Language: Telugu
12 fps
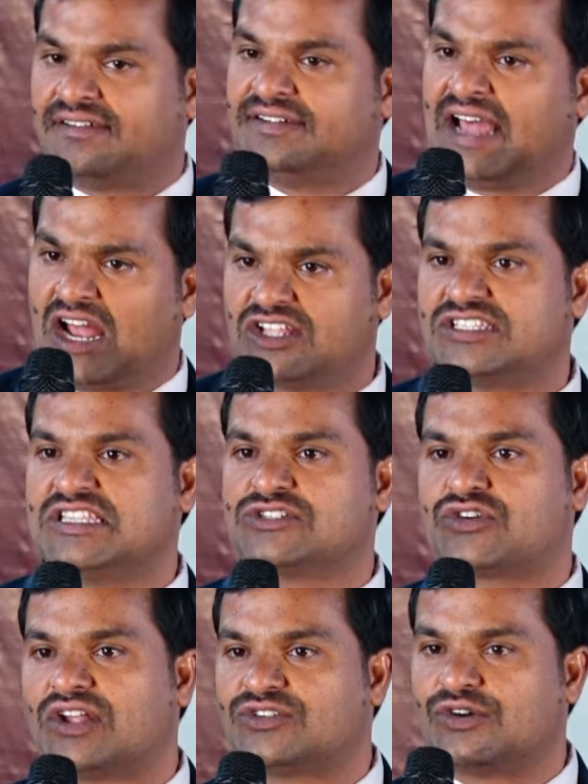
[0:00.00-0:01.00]
నాలెడ్జ్
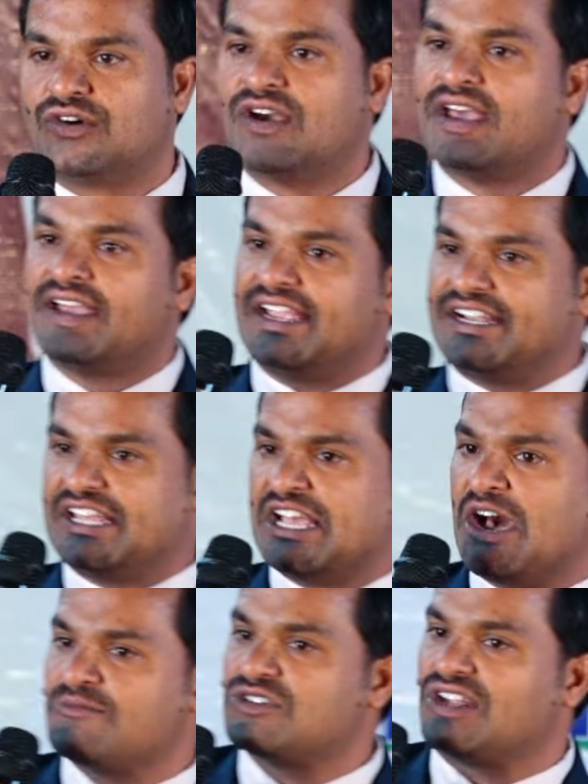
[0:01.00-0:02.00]
తీసుకోవచ్చు ఈ టీ
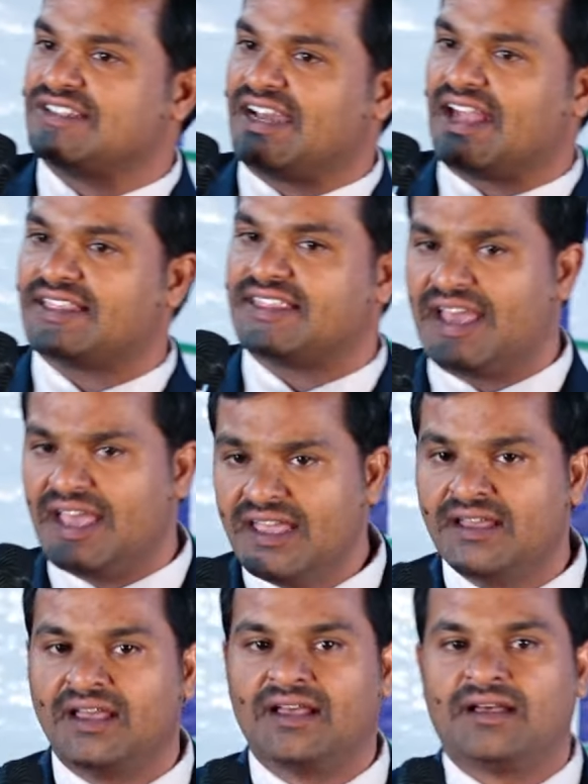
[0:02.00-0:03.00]
హోమ్స్లో జాయిన్ అయితే
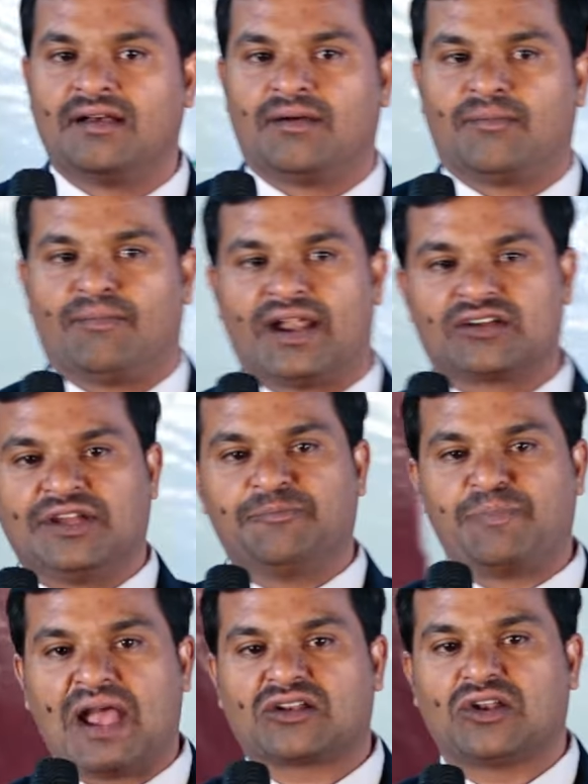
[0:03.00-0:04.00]
మనకు
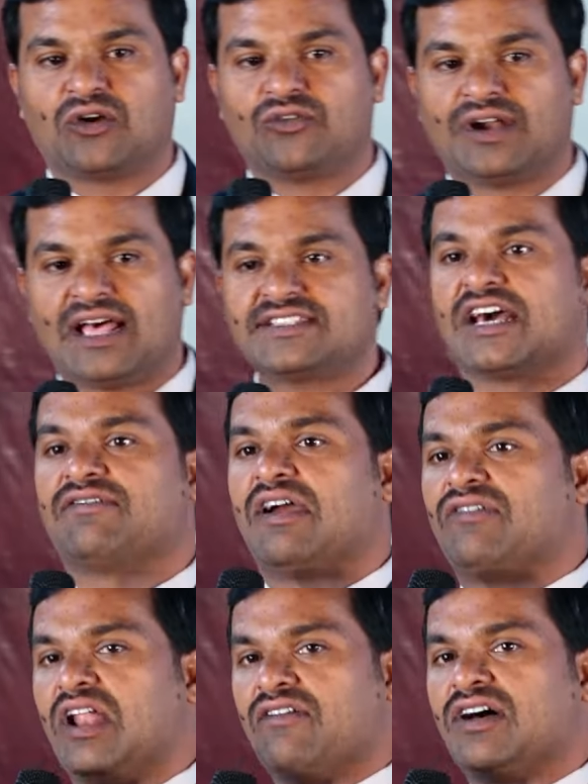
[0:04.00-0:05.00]
ఇంపాక్ట్లో కూడా
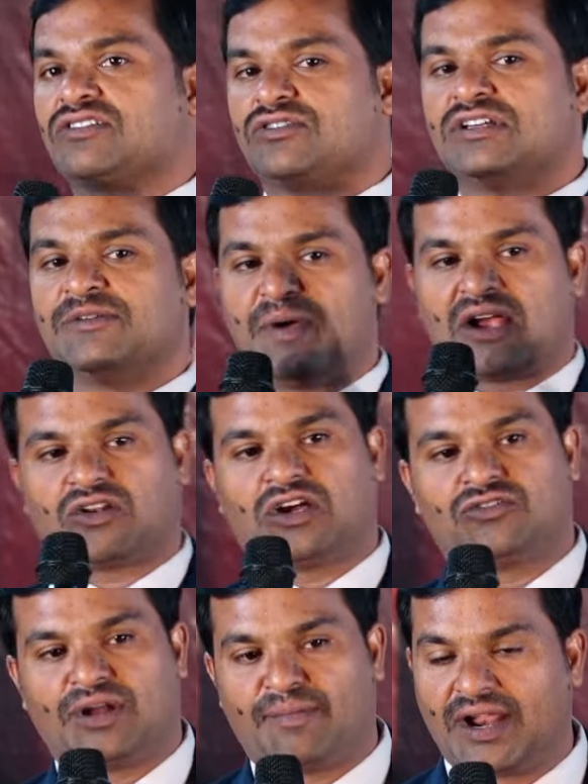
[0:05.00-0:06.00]
సర్వైవల్ అవ్వచ్చు ఇంపాక్ట్లో
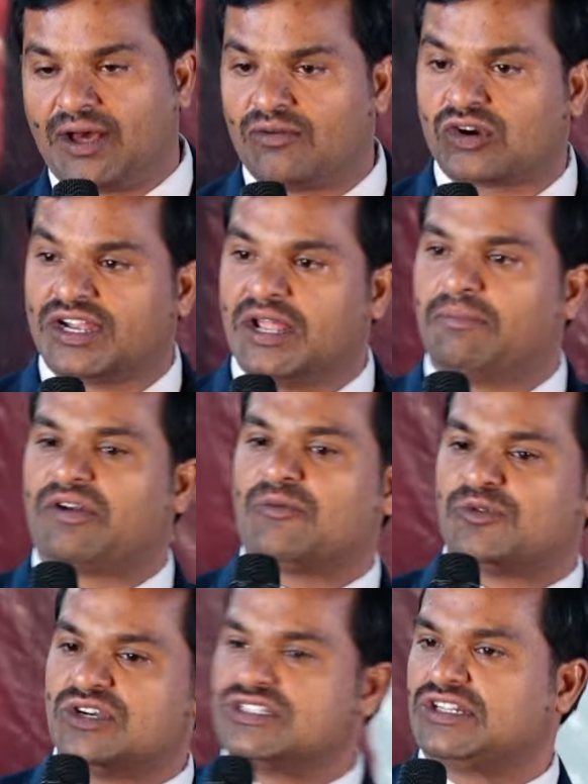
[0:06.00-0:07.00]
కూడా మనం ఒక నెంబర్ వన్
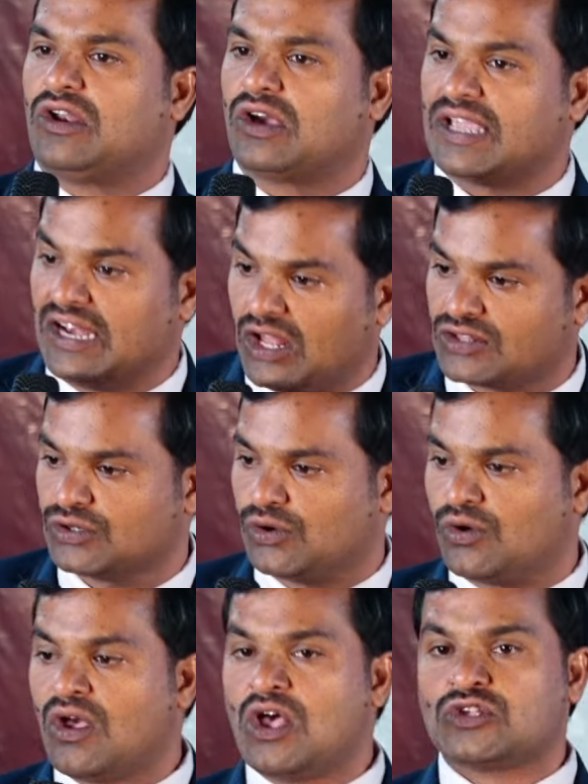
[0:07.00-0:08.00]
పొజిషన్లోకి వెళ్ళొచ్చు
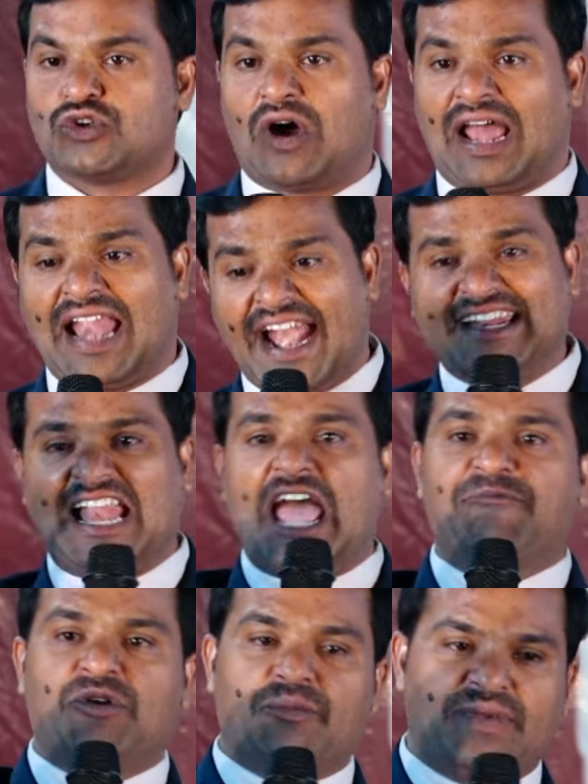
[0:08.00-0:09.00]
సో అలాంటి
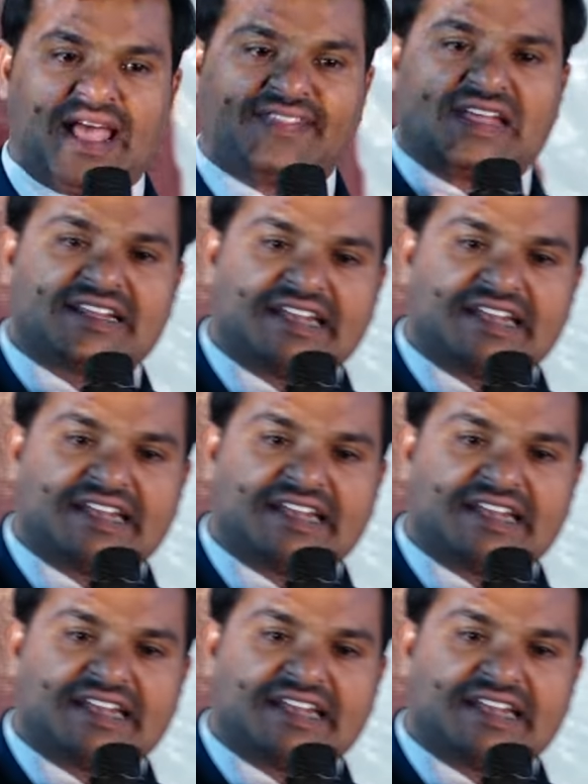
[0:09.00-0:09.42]
లైఫ్ను మీ అందరికి